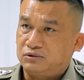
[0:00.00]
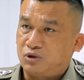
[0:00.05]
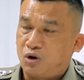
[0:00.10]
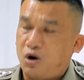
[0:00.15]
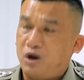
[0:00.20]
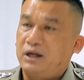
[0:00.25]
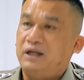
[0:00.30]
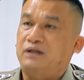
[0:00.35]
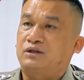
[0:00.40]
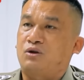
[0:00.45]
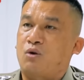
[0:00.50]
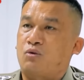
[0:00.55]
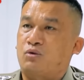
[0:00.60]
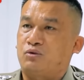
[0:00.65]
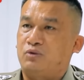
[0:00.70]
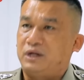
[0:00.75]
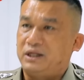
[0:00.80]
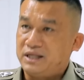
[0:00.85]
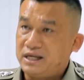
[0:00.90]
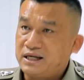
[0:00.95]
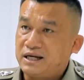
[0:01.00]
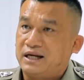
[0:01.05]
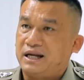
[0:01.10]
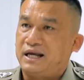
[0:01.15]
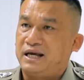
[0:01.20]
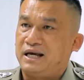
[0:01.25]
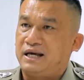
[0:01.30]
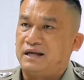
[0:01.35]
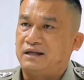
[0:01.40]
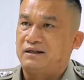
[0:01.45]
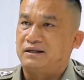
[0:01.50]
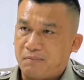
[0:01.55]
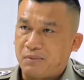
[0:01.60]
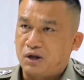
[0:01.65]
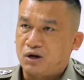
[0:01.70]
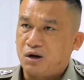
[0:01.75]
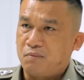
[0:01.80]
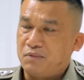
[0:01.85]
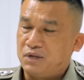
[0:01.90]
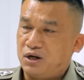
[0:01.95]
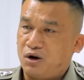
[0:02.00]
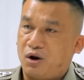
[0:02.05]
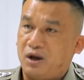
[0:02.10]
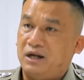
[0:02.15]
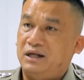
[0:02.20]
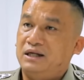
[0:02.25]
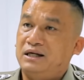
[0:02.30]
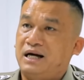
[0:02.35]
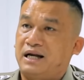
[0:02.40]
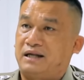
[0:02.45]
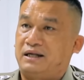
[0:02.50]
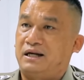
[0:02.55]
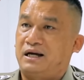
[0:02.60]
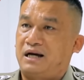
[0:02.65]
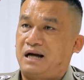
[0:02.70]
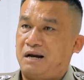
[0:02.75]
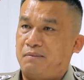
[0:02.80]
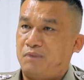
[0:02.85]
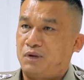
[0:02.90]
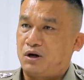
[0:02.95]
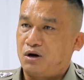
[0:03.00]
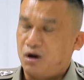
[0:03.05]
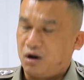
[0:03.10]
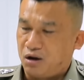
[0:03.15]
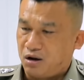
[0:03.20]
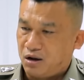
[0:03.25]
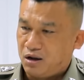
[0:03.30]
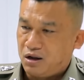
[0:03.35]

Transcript: ค้อนเนี่ยตกอยู่ในที่เกิดเหตุ แล้วก็มีรอยเลือดนะครับ แล้วก็